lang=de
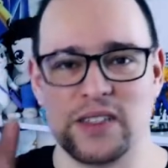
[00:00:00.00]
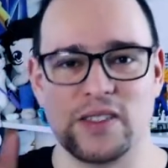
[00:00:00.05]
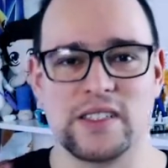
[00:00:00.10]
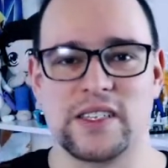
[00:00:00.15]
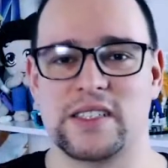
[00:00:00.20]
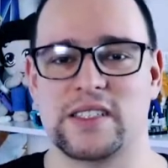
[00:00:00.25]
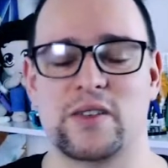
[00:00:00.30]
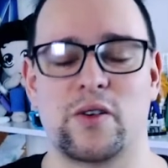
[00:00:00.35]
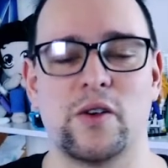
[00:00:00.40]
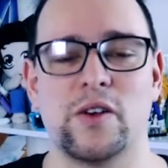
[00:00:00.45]
Also
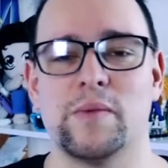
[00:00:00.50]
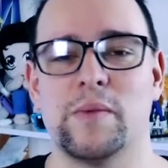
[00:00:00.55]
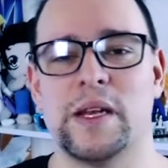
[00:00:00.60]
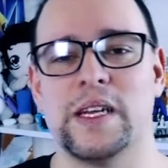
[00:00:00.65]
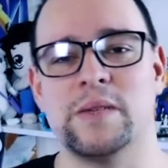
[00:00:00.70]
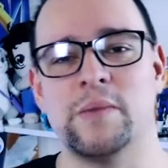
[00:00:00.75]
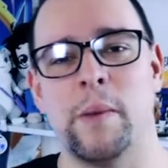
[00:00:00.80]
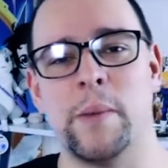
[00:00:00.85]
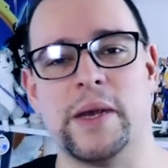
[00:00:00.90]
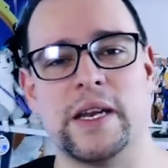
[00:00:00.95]
das konnte man
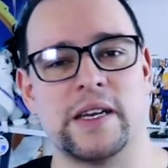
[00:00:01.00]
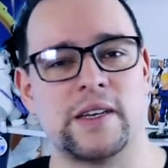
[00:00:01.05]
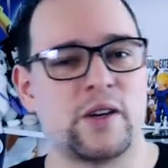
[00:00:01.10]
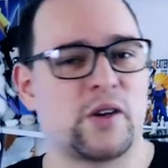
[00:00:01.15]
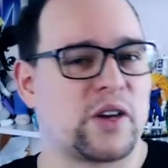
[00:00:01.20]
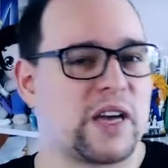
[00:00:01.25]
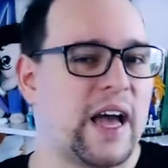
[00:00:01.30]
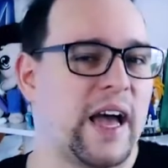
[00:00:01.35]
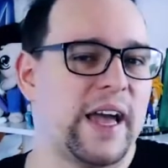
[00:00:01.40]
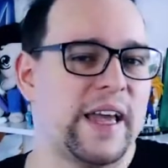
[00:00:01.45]
nicht mal mit der
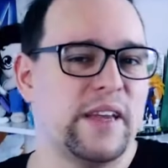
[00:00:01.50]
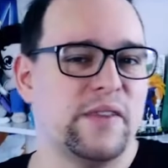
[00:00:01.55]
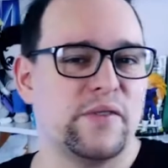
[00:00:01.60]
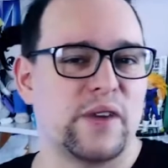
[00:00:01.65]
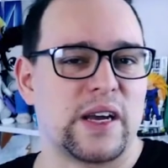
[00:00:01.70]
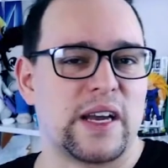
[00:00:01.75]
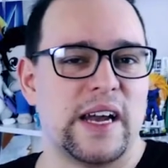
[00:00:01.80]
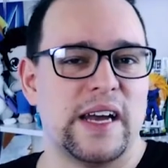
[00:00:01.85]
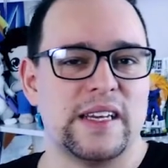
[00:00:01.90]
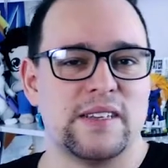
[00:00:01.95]
Türkei
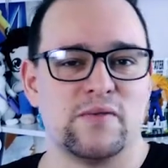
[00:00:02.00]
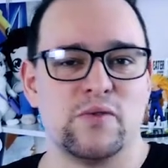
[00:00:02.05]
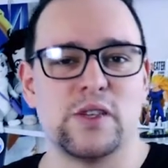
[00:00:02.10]
vergleichen,